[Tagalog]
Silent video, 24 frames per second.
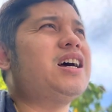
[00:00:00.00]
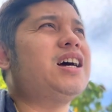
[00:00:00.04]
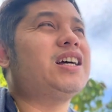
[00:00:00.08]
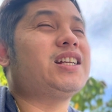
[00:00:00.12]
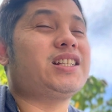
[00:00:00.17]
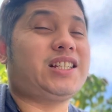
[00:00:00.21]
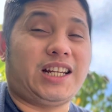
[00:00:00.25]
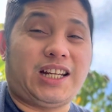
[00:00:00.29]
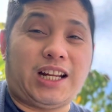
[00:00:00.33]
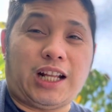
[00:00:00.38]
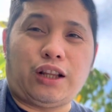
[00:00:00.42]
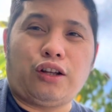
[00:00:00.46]

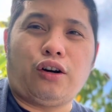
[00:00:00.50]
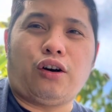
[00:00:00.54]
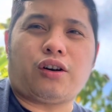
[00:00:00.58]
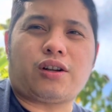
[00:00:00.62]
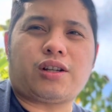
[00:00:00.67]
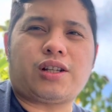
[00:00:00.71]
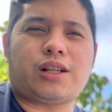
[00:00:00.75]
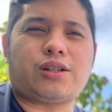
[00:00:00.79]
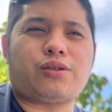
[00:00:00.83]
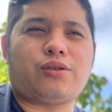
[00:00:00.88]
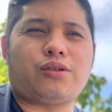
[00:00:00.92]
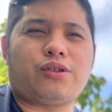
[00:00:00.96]
senador
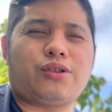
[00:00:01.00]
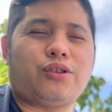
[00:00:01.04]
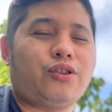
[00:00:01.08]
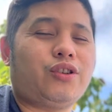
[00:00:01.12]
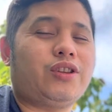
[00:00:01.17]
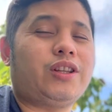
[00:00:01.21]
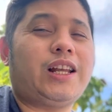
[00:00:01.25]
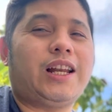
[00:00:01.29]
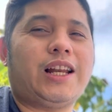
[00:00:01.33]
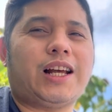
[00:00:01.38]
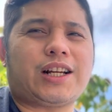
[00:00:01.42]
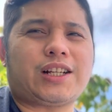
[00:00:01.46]
sa susunod
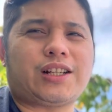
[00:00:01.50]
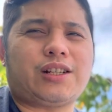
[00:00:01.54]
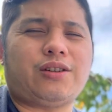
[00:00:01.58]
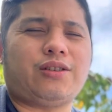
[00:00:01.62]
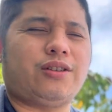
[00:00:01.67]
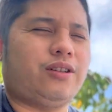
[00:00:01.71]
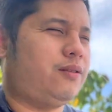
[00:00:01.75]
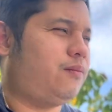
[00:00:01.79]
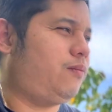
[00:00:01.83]
na eleksyon.